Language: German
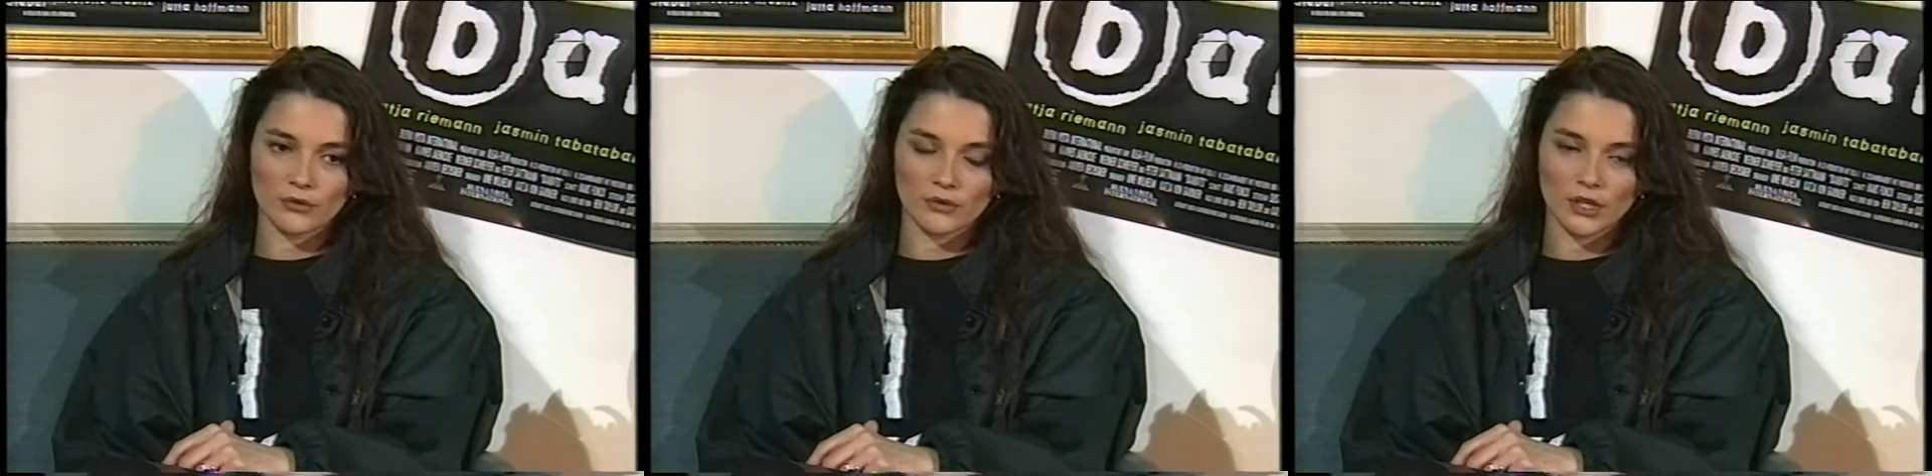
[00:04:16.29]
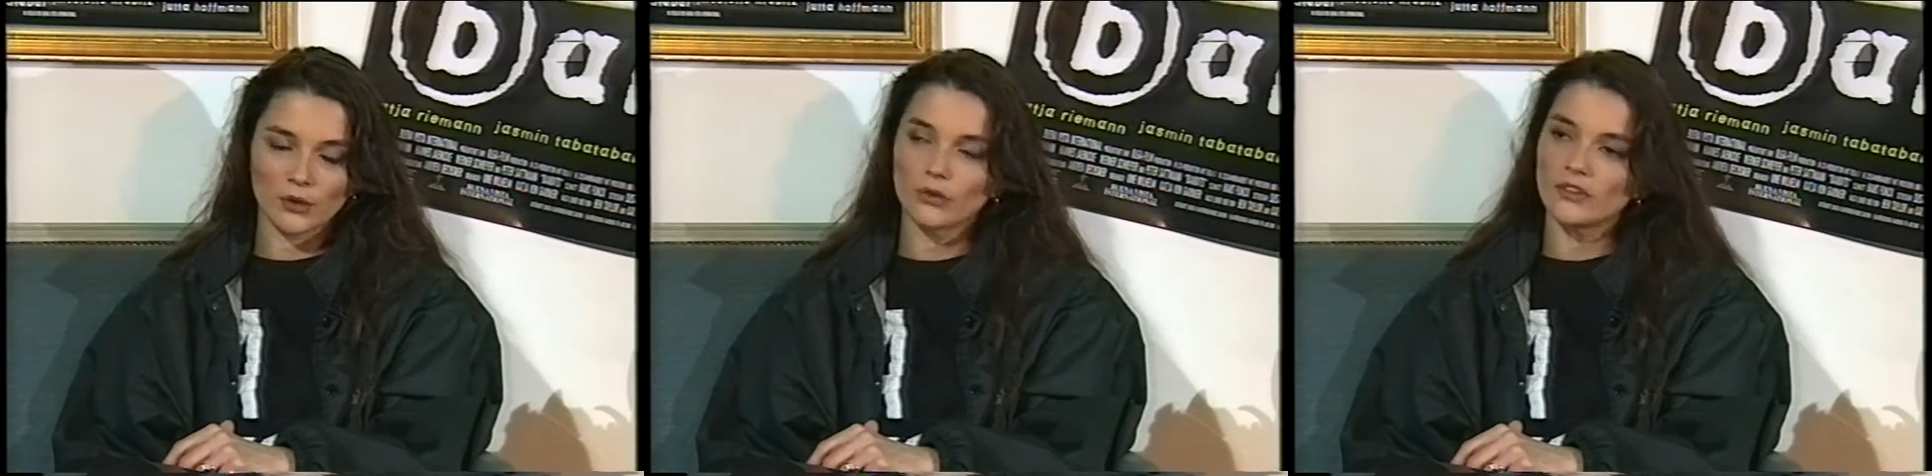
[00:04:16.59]
zu
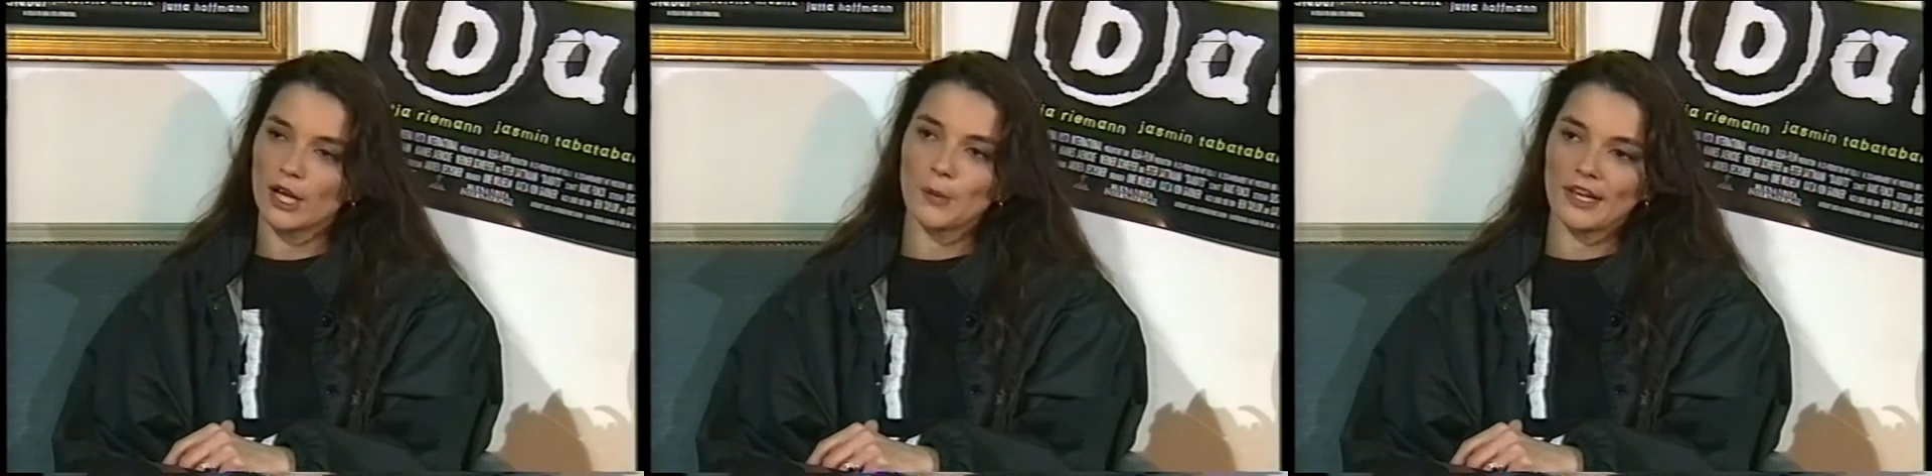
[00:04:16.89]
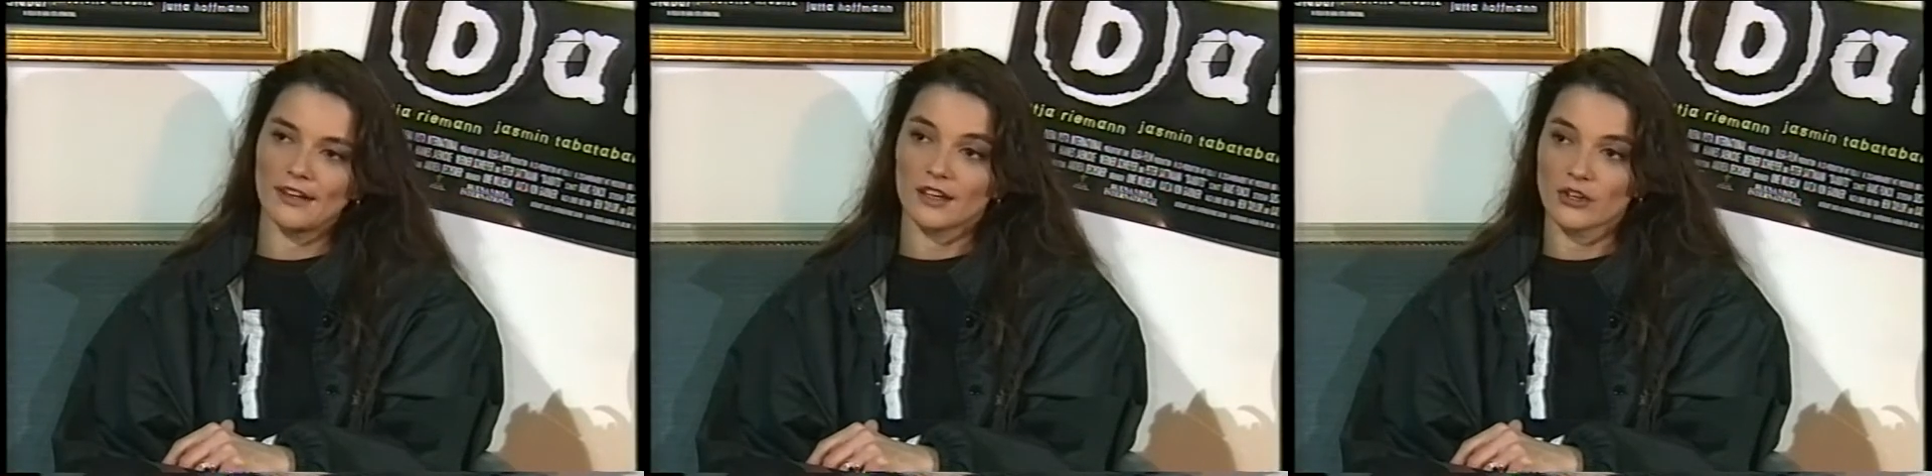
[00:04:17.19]
den
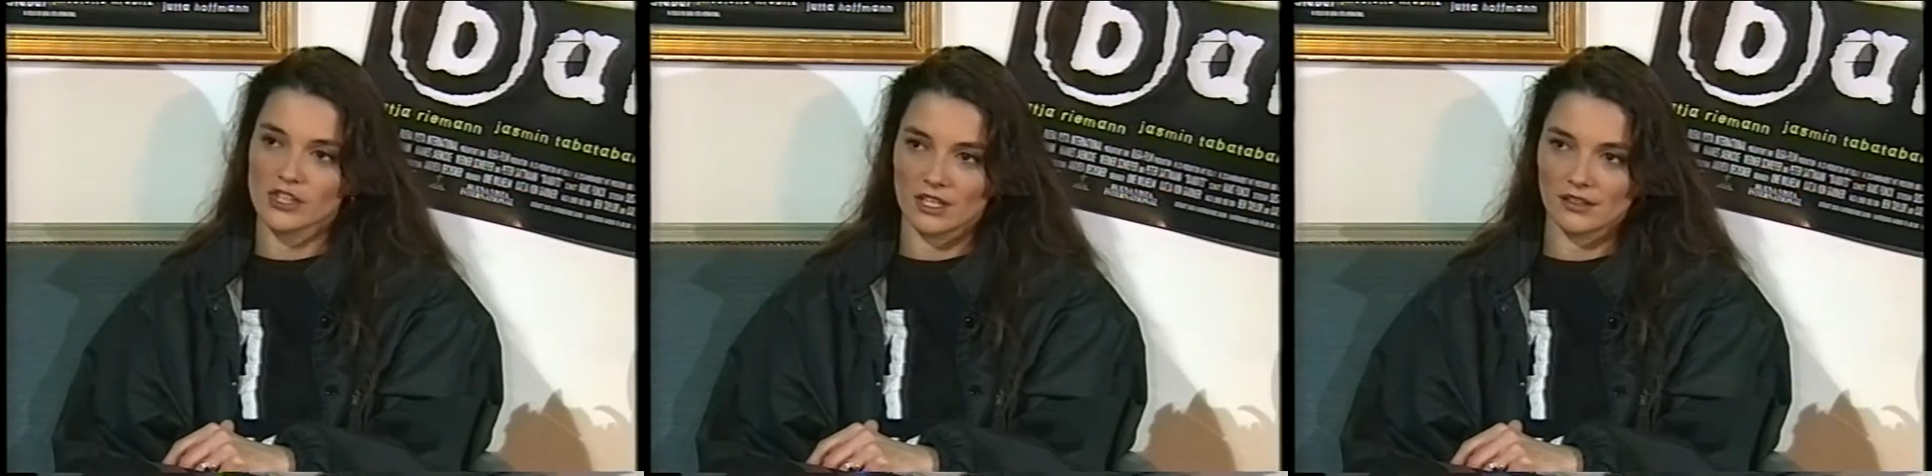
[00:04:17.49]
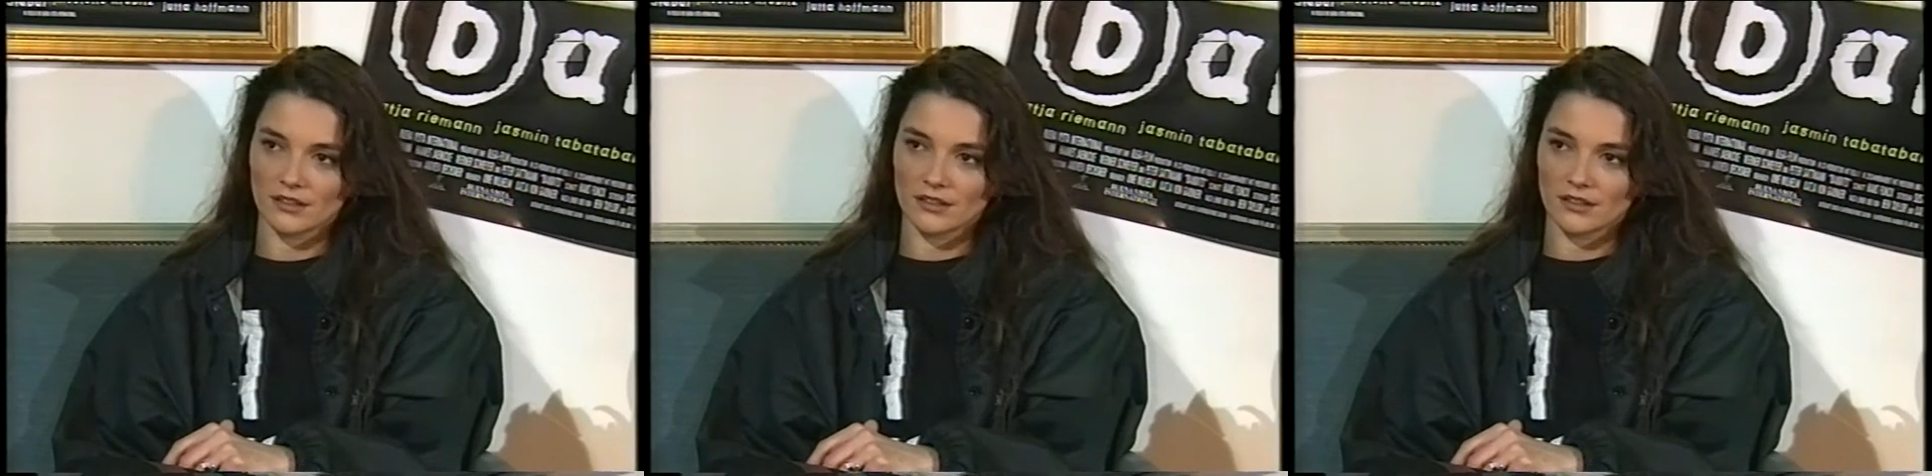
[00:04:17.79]
Grundelementen der
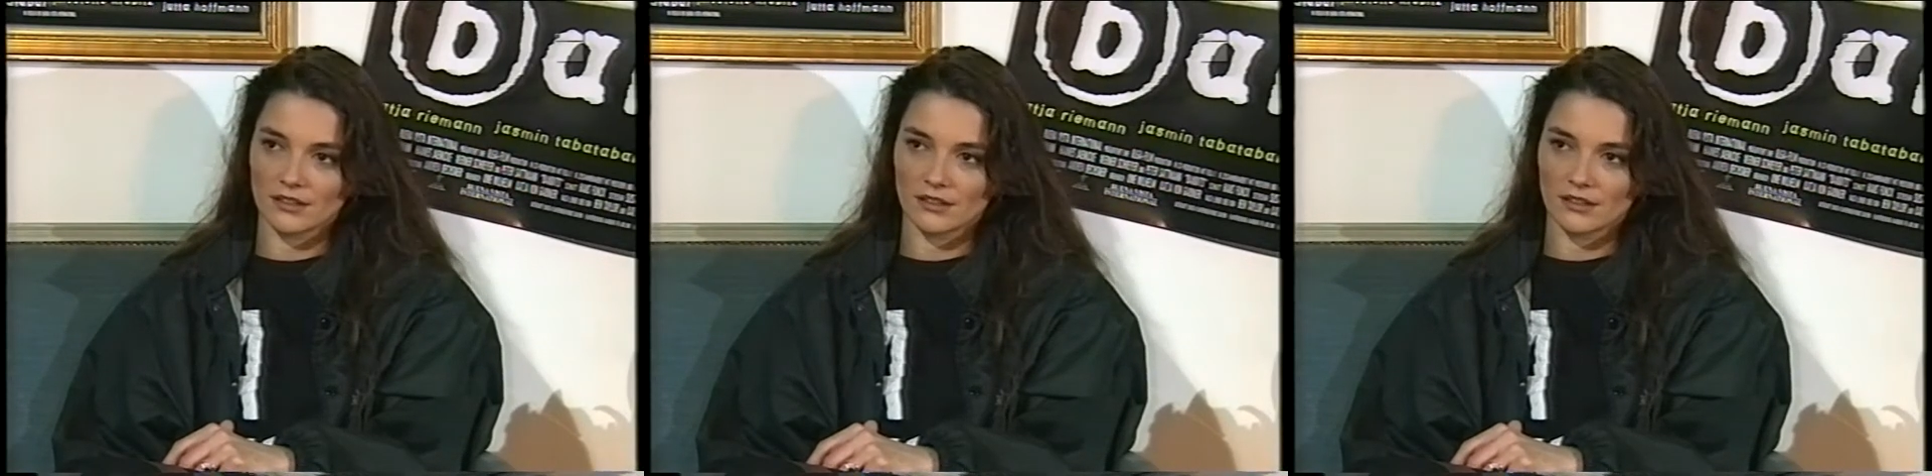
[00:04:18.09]
Geschichte